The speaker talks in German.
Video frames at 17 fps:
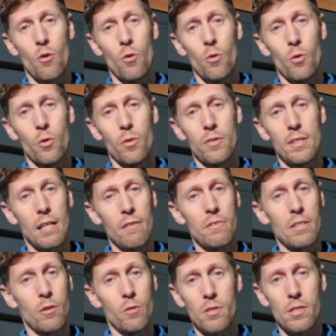und
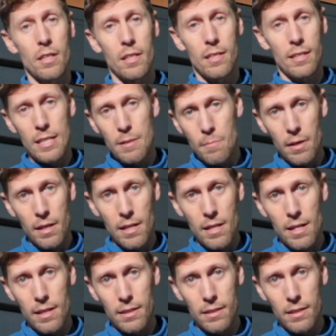da wir uns keine
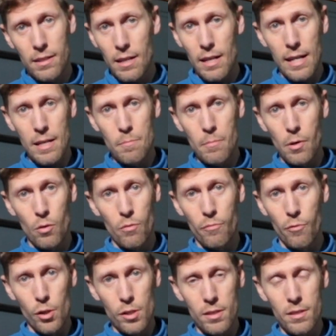Klimaanlage
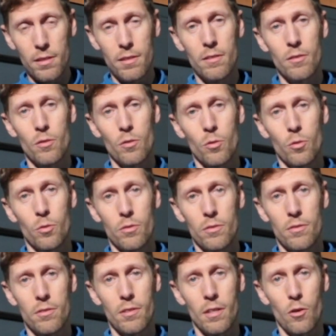einbauen wollten
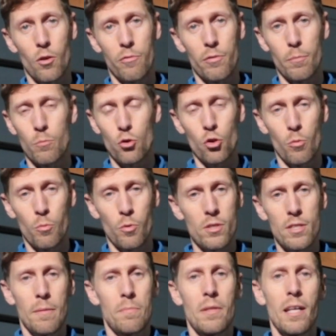und auch vom
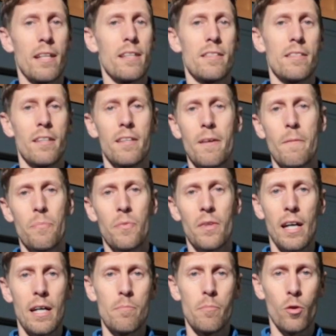Stromkonzept gar nicht
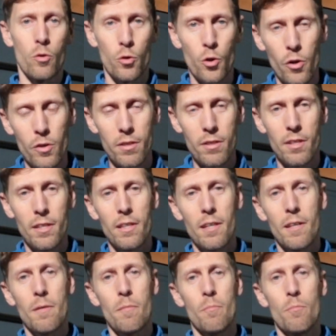einbauen können,
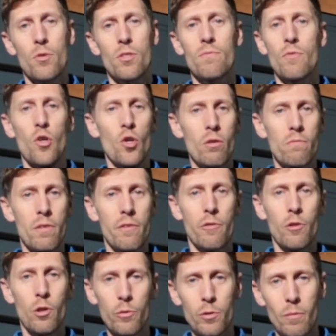müssen wir irgendwie
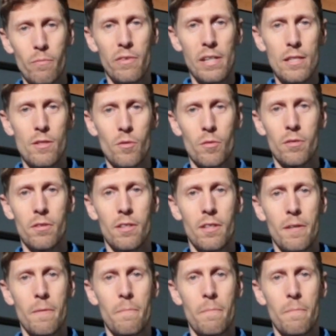für Luftumwälzung